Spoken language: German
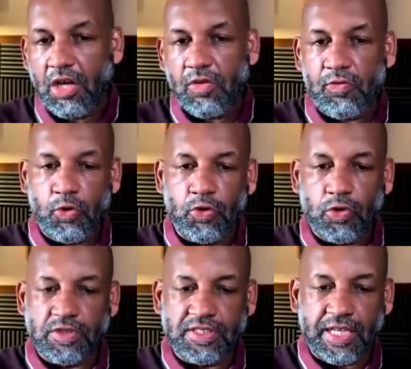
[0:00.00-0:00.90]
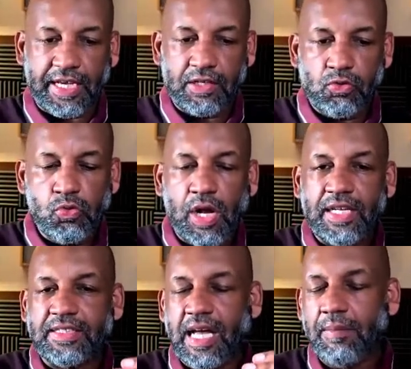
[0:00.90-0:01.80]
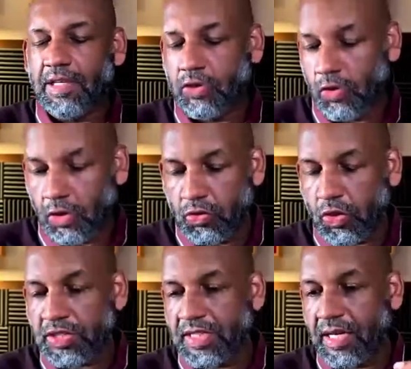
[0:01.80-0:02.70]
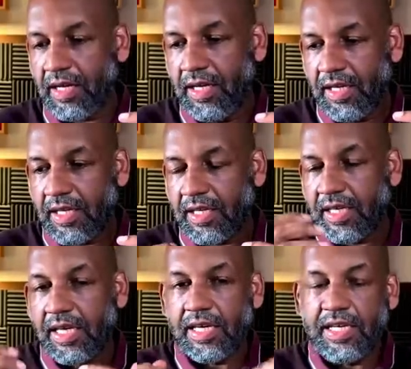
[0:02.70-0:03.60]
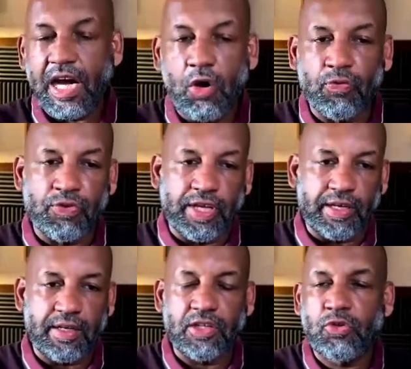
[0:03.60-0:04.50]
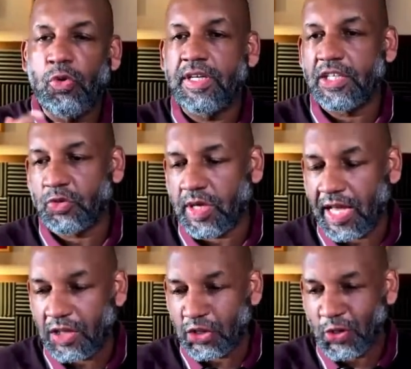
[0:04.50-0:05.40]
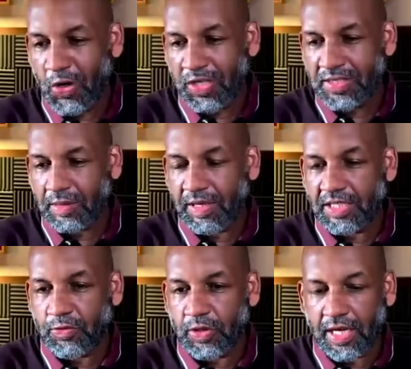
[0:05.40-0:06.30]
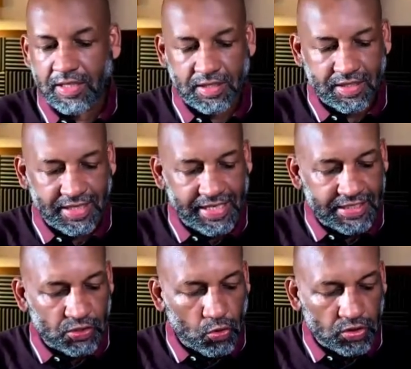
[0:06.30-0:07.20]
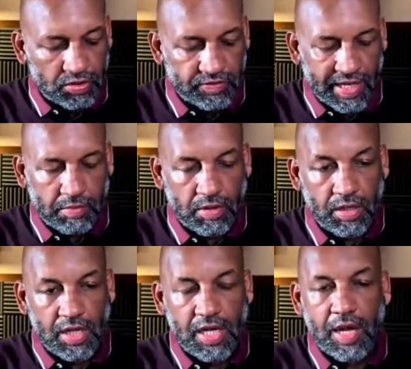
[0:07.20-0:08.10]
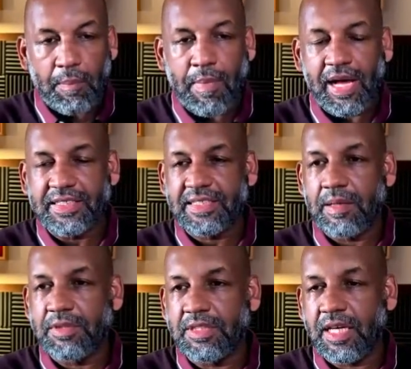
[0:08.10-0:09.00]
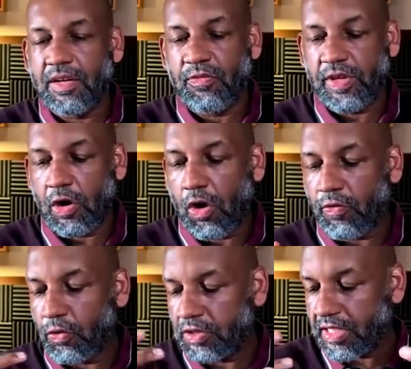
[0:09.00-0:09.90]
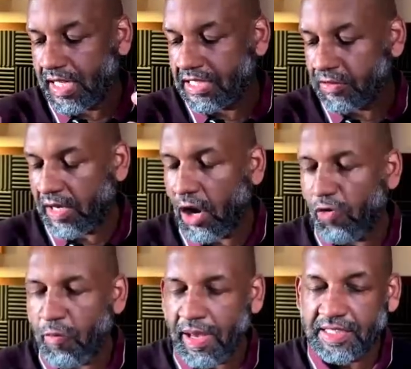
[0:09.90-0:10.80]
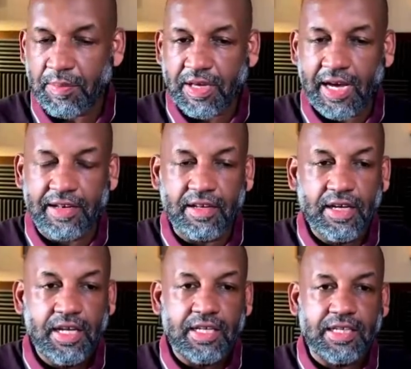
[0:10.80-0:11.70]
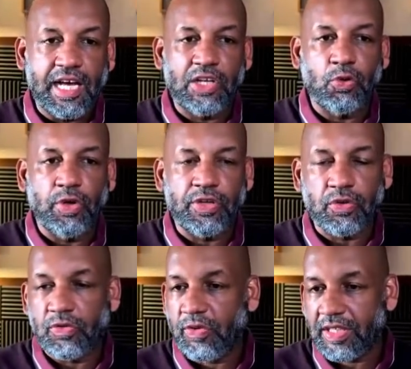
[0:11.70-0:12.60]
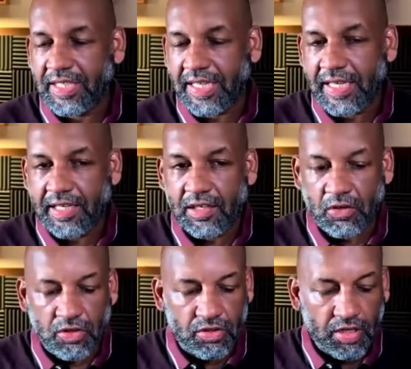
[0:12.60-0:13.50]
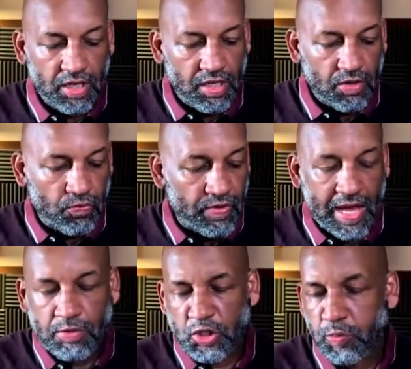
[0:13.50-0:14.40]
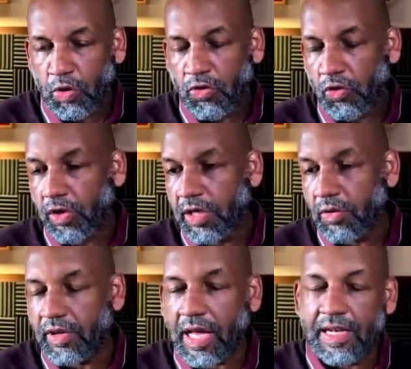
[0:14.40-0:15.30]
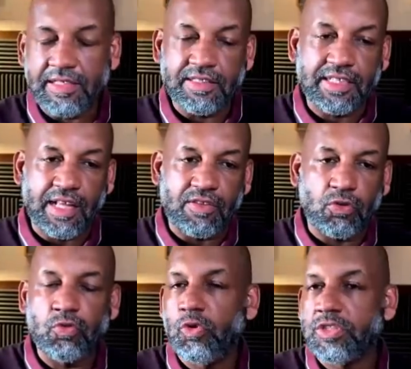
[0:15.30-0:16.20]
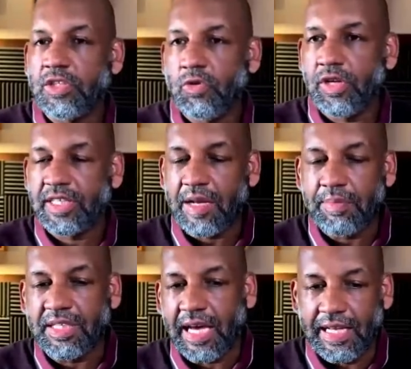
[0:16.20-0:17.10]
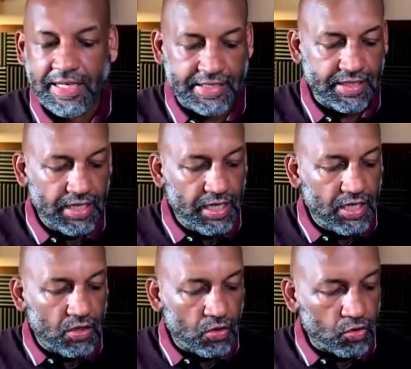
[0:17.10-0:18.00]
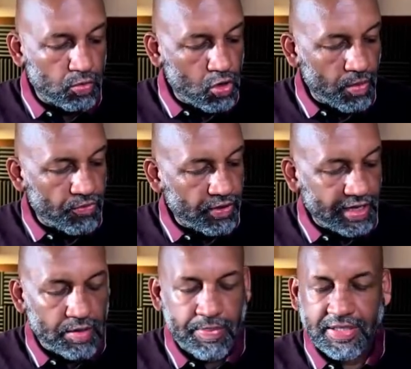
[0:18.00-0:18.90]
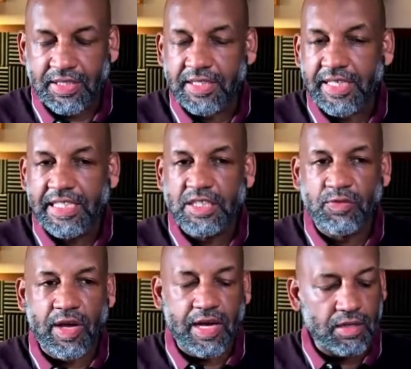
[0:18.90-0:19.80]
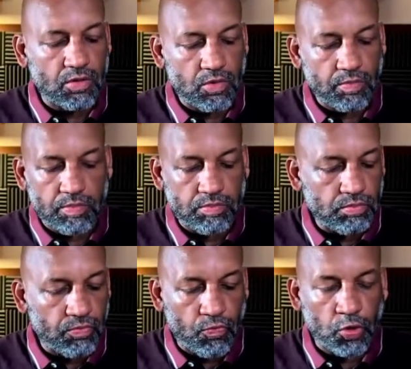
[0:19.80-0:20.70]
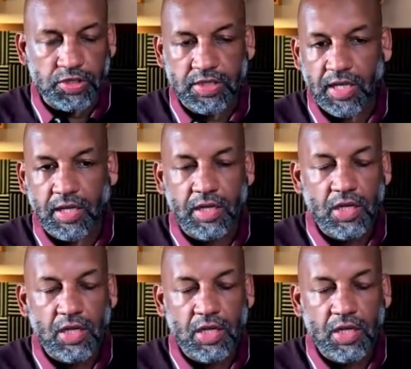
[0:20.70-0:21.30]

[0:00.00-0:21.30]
wird dort sein. Du als Amateur sollst da gegen ihn auftreten. Natürlich hast du keine Chance, aber es wird eine riesengroße Werbe- Maßnahme sein. Wir hoffen uns da ganz viel Aufmerksamkeit dadurch und Verträge und Werbesponsorinnen und all dieses Ganze. Und du wirst natürlich daran beteiligt. Und du bekommst da einen besseren Dienstwagen, wirst da